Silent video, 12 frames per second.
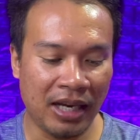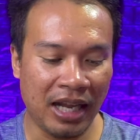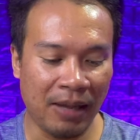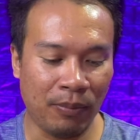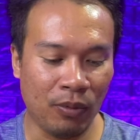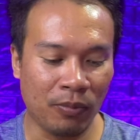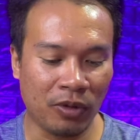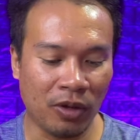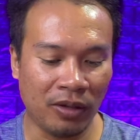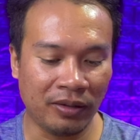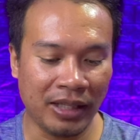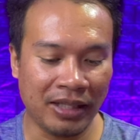และผมก็
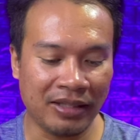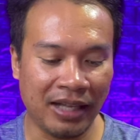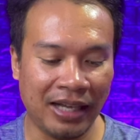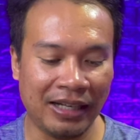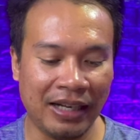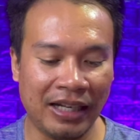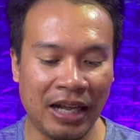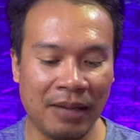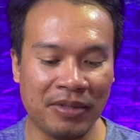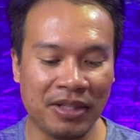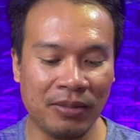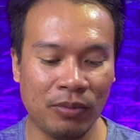ติ๊กใส่ลาย
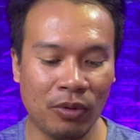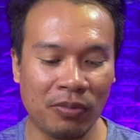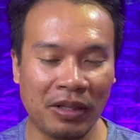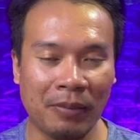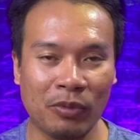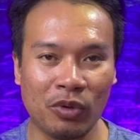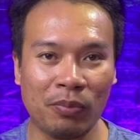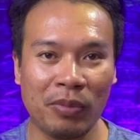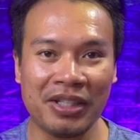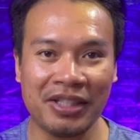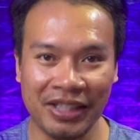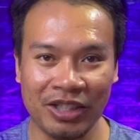น้ำซึ่งผมกำหนดเป็
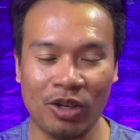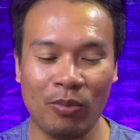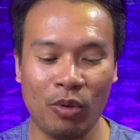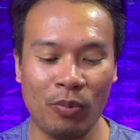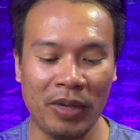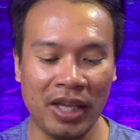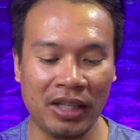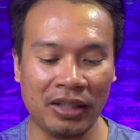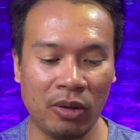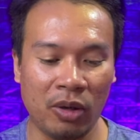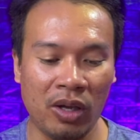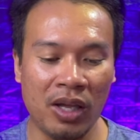นชื่อของผมเอง
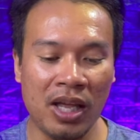เนาะ